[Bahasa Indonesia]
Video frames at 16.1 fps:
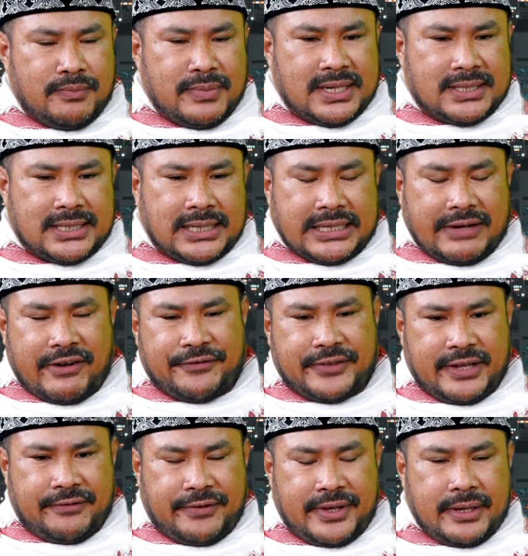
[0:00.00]
pemirsa Tawaf
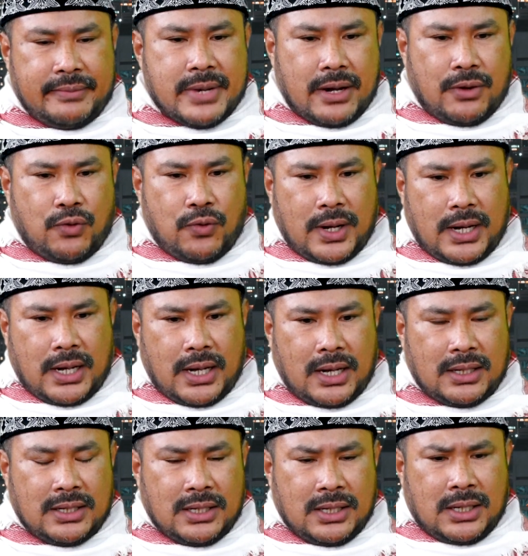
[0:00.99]
TV
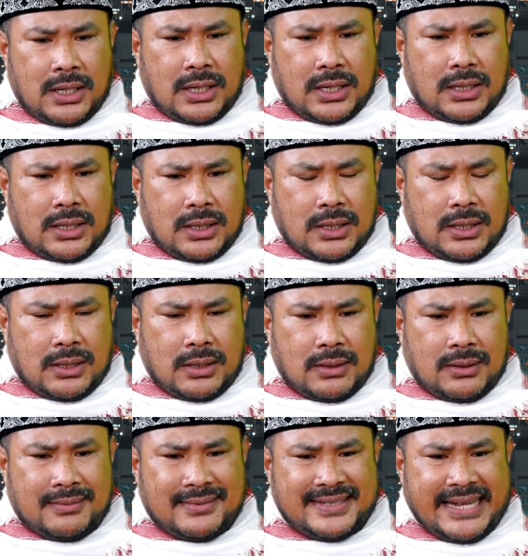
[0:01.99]
bahwa
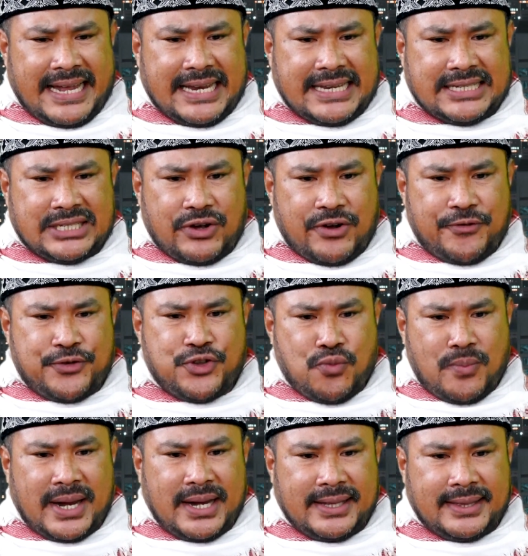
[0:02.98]
uh, sense of
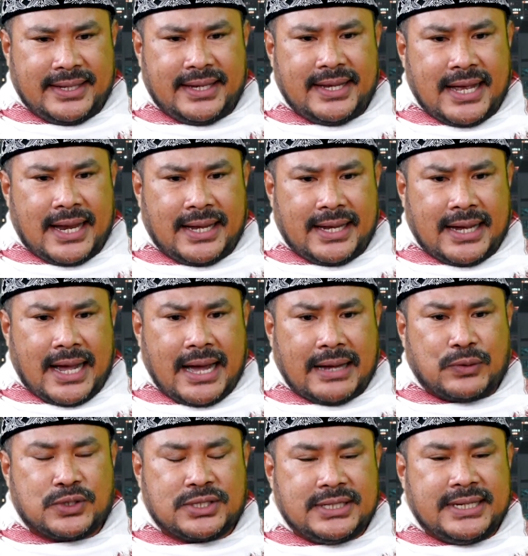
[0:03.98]
humanity ini ya, yang
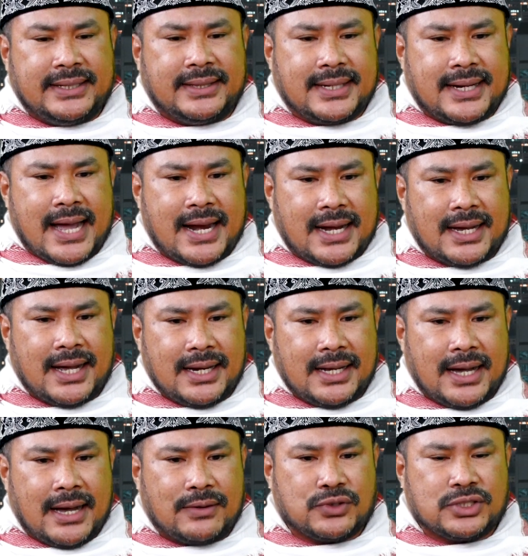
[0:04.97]
harus ditekankan
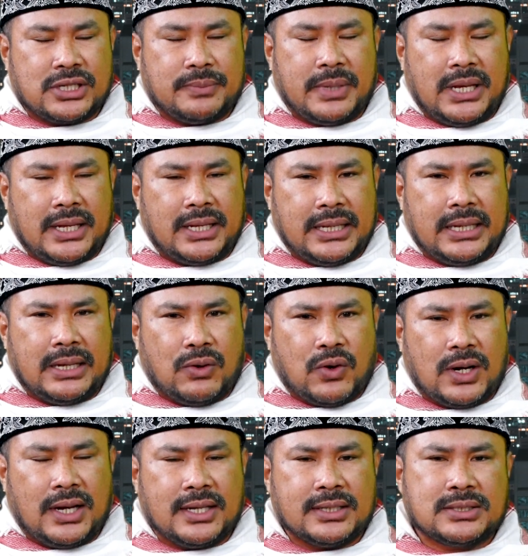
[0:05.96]
yang harus dimiliki
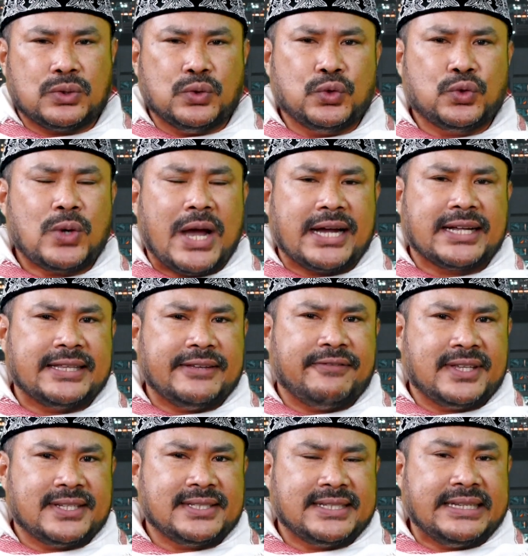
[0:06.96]
oleh seluruh
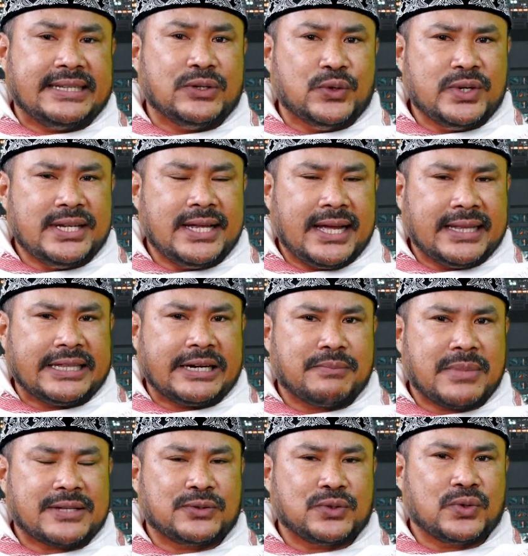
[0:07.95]
aktivis di dunia
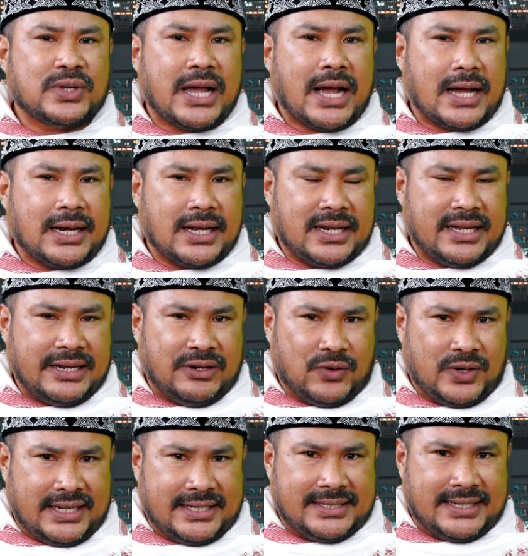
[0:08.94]
termasuk yang ada di
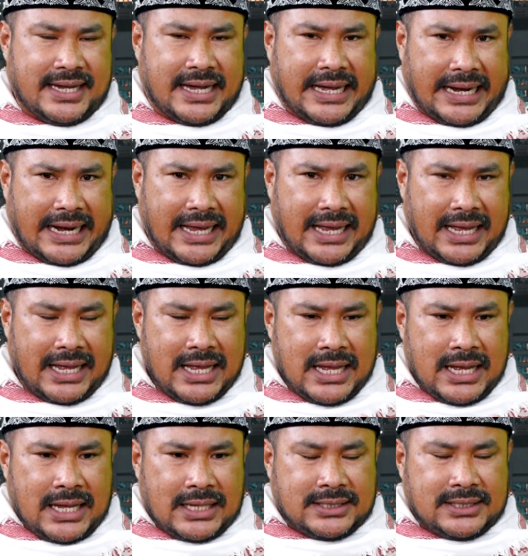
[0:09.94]
Indonesia karena
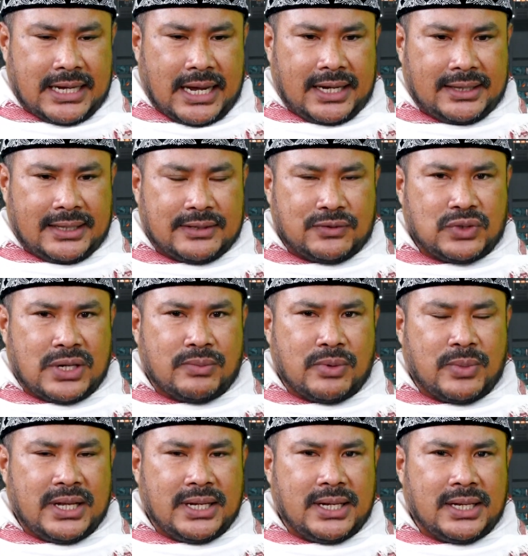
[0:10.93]
jika kita sudah
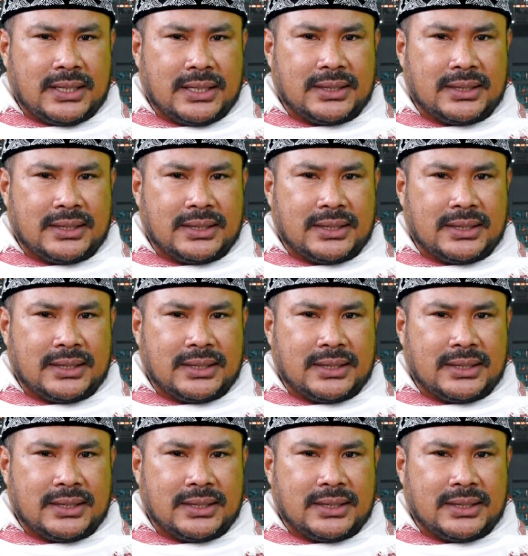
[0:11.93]
memiliki